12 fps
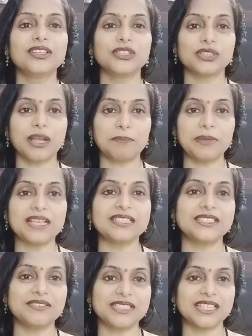अपना
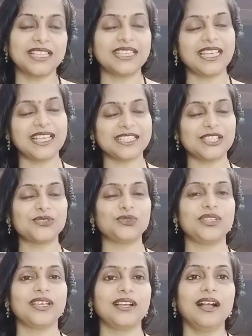जीवन साथी ऐसा
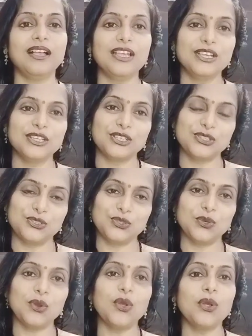चुनिएगा कि
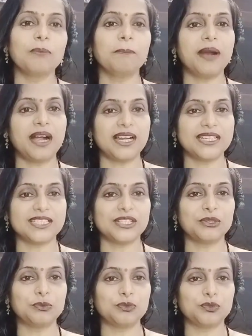जो बाहर से
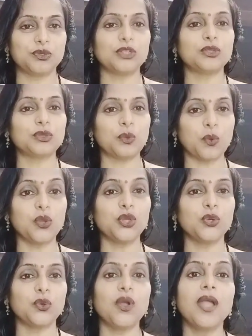खूबसूरत हो
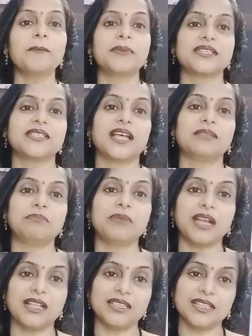ही हो पर साथ
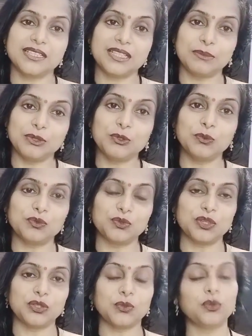में अंदर से भी
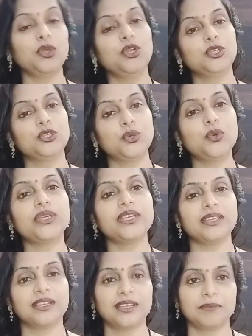खूबसूरत हो
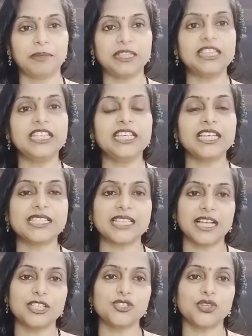क्योंकि पत्नी के
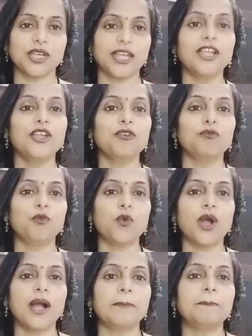साथ जो है वो
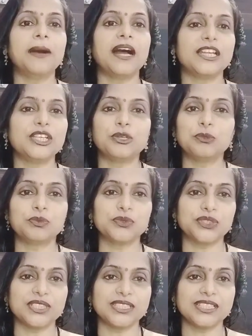आप बाहरी
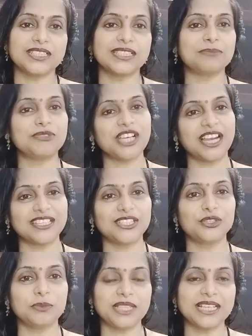खूबसूरती से सिर्फ चार दिन
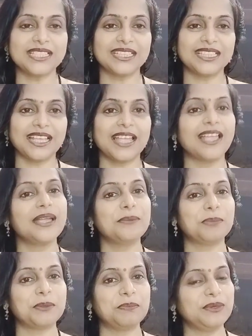तो बिता सकते हैं
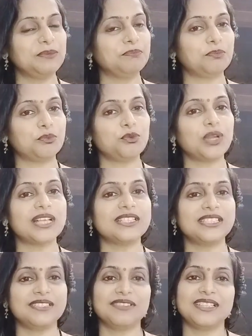पर पूरा
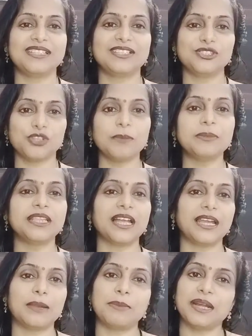जीवन जो है
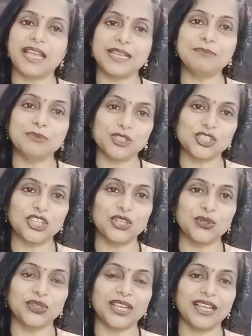बिताना बड़ा ही मुश्किल
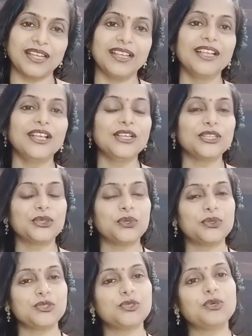होता है
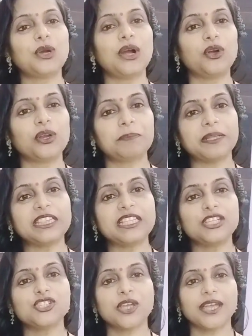तो जो और
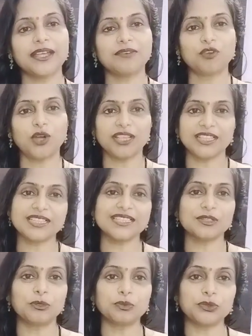पत्नी जो है वो अंदर
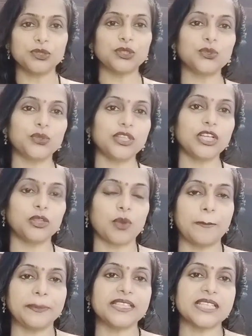से खूबसूरत होगी ना तो
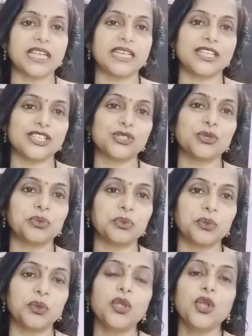आपकी सारे रिश्तों
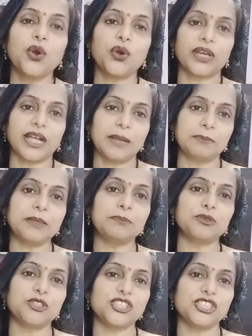को और आपकी
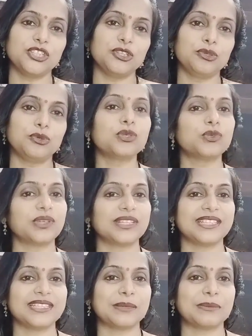पूरी ज़िंदगी को
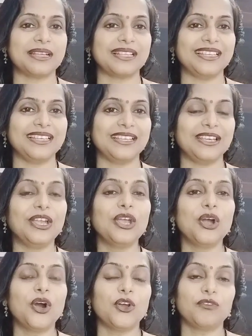स्वर्ग जैसा बना देगी
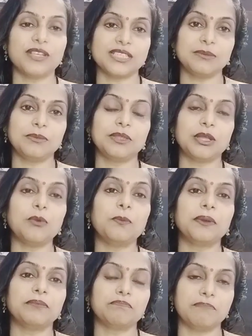और वैसे भी
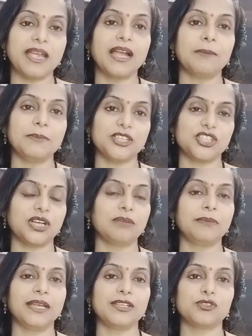बताऊँ मैं हमेशा
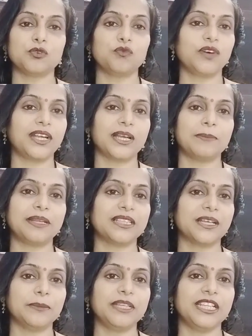मैं सोमवार का व्रत
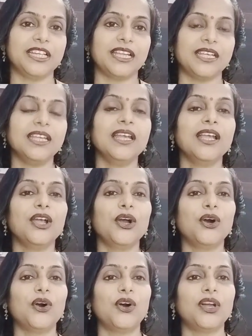कभी नहीं रही
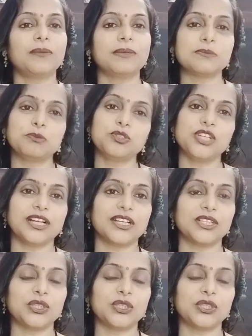और बस पूजा करती